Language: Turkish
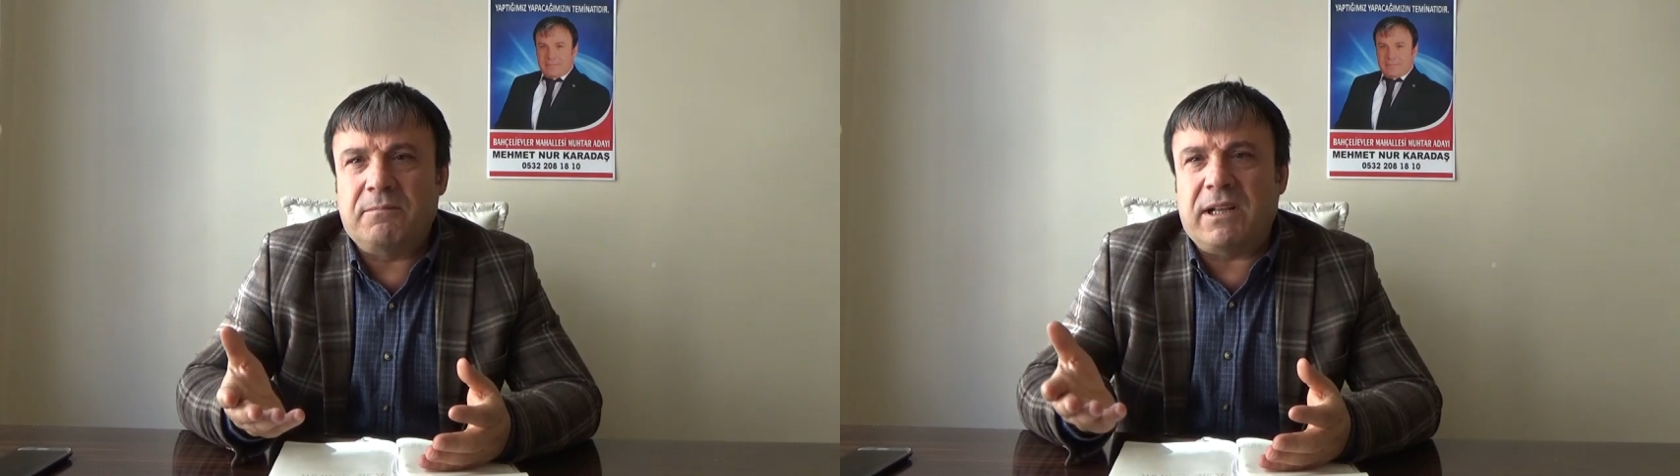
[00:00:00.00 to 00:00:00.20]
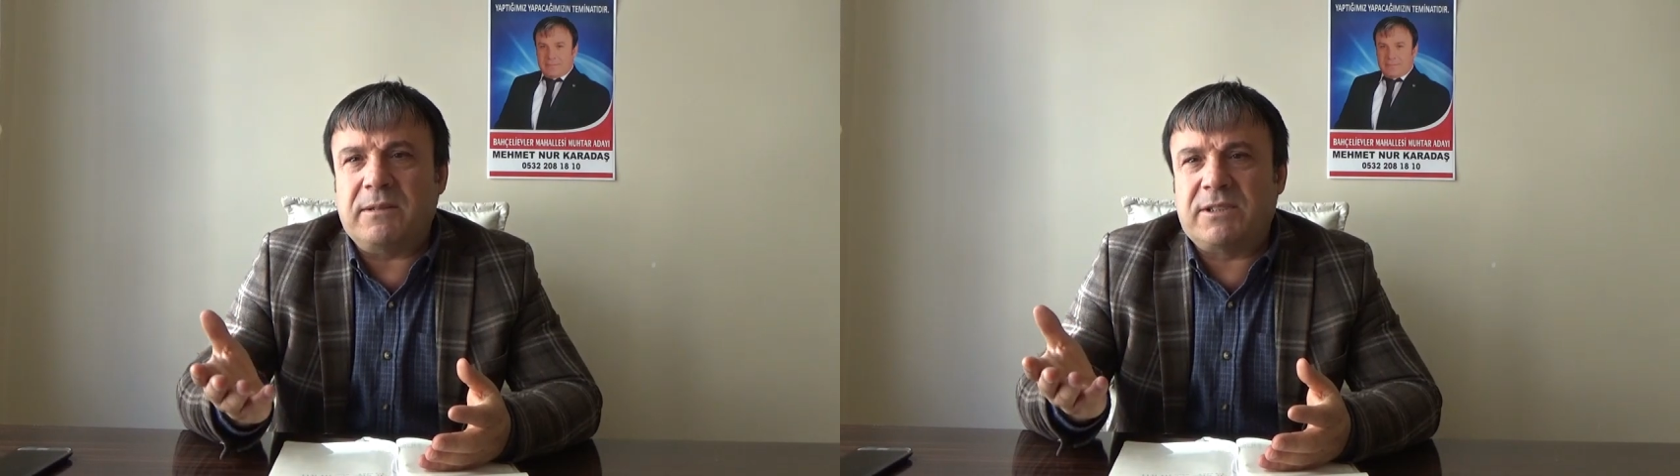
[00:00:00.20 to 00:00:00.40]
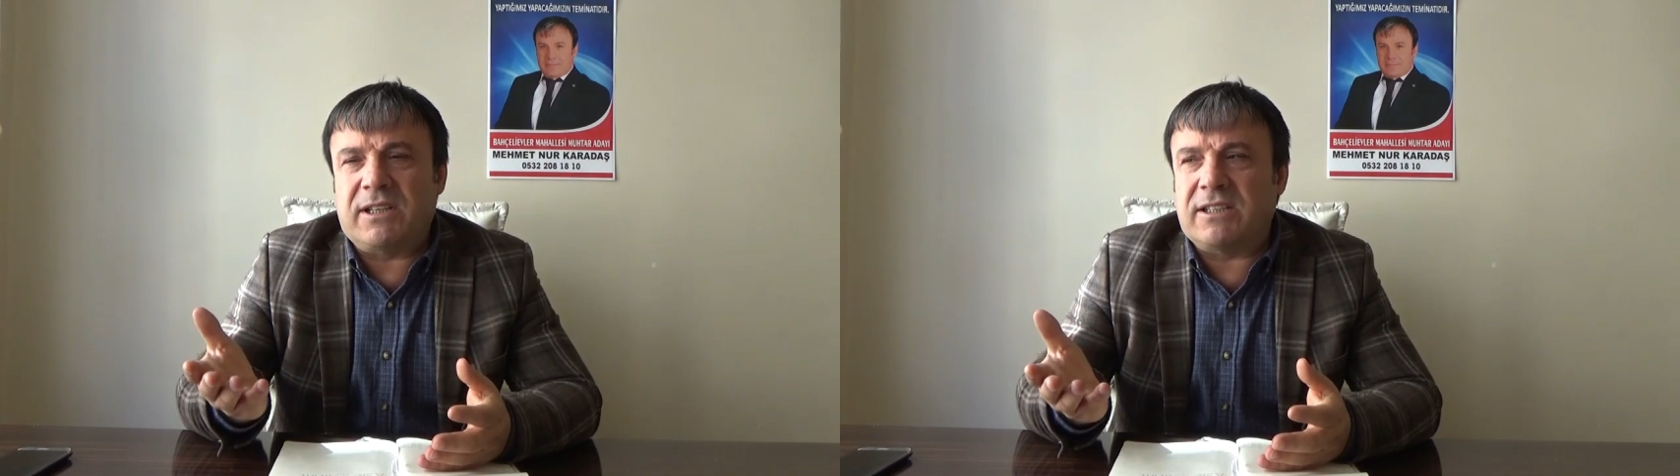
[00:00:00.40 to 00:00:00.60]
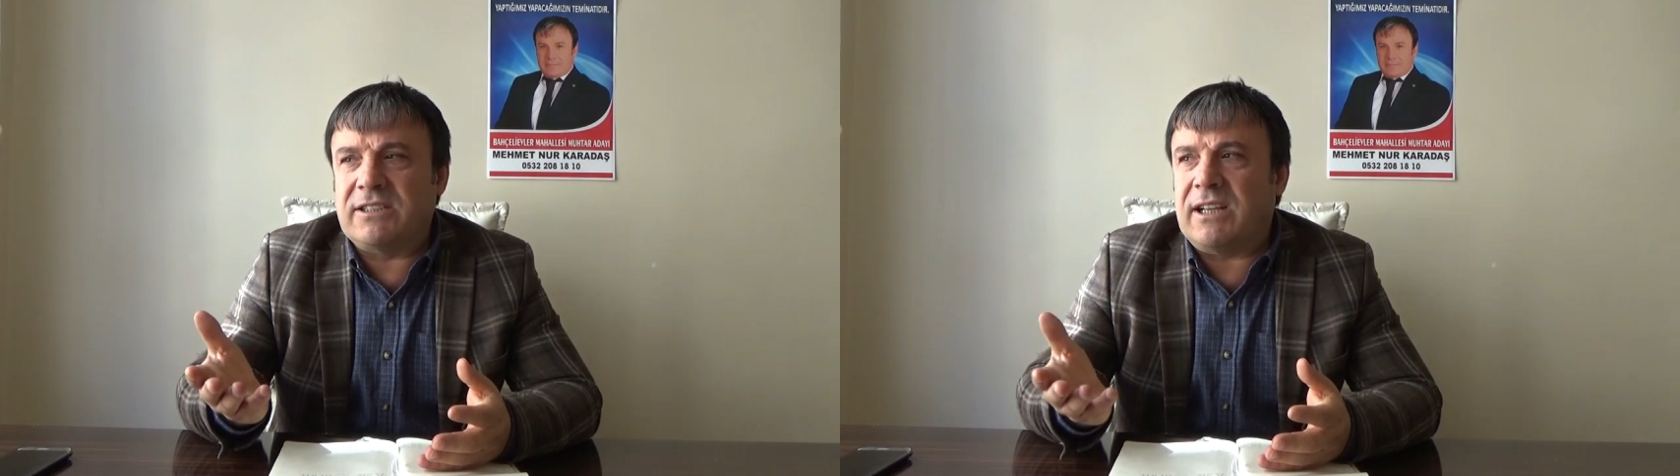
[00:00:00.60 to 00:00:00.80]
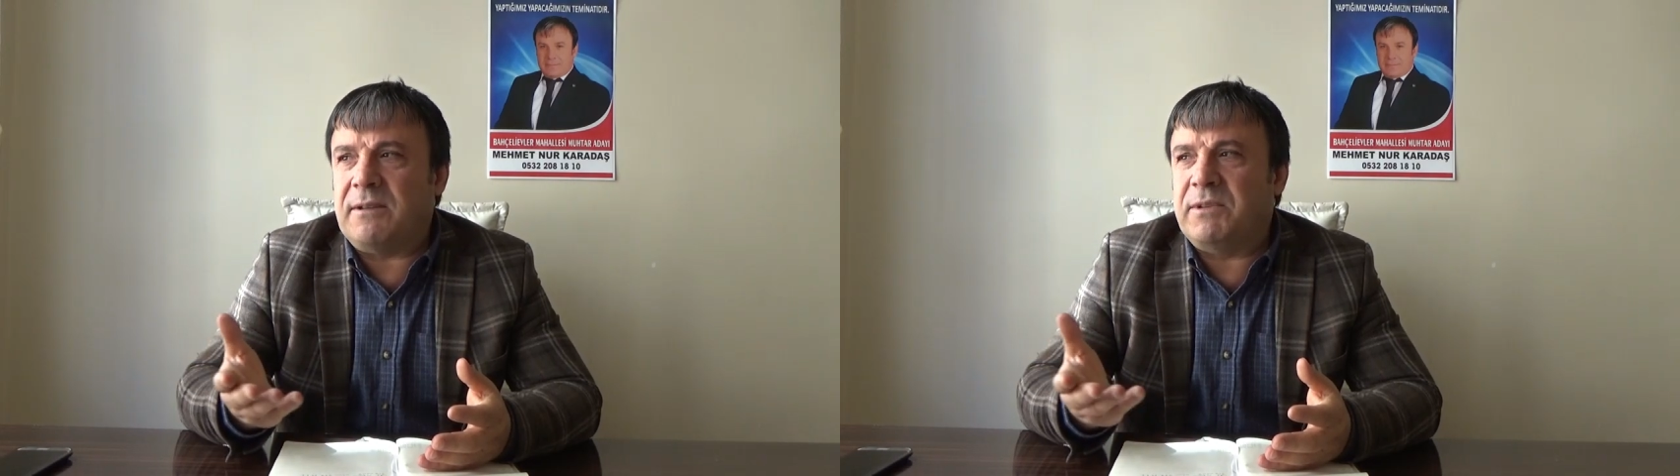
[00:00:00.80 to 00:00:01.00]
Benim
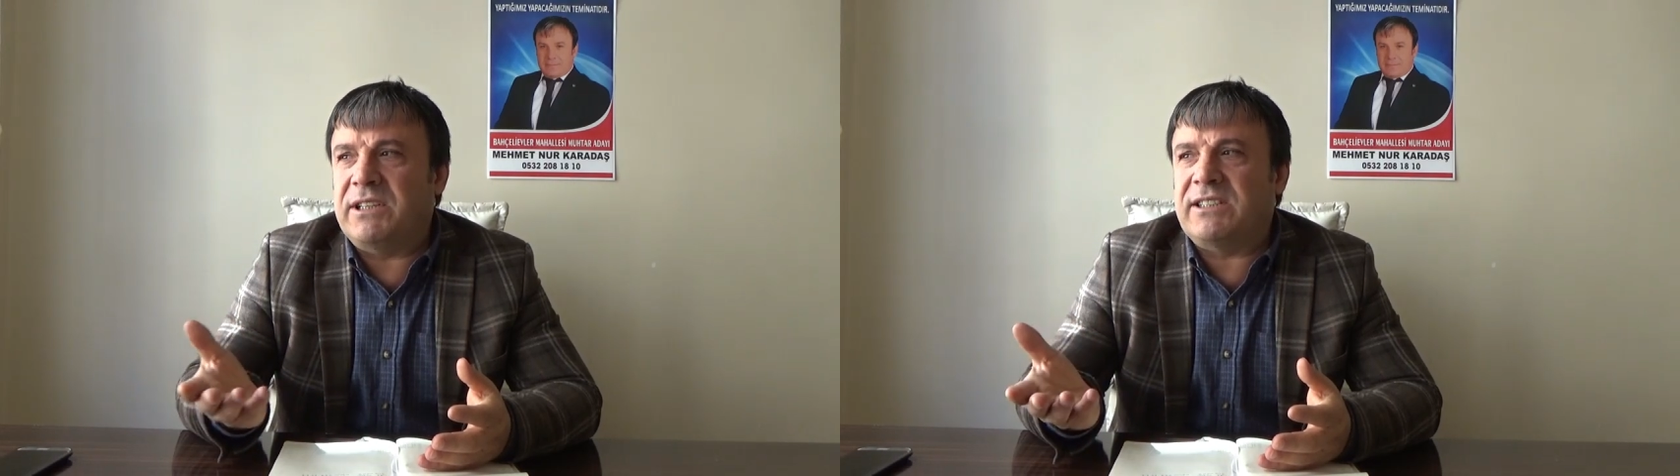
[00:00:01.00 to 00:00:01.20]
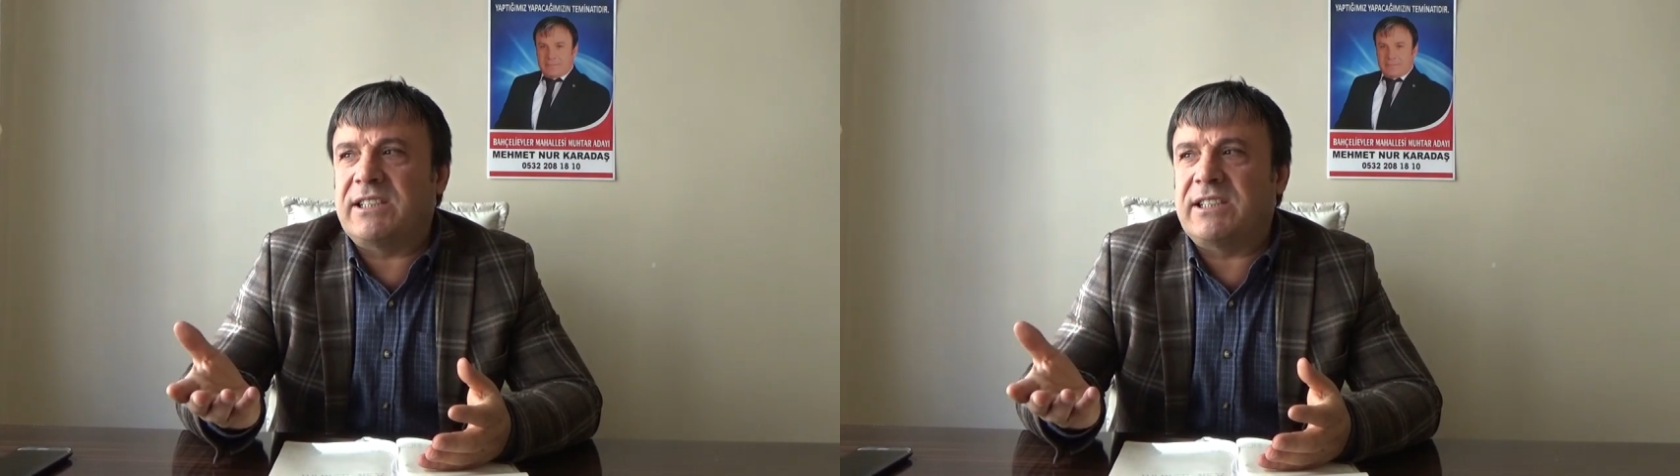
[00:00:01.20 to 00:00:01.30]
sadece bir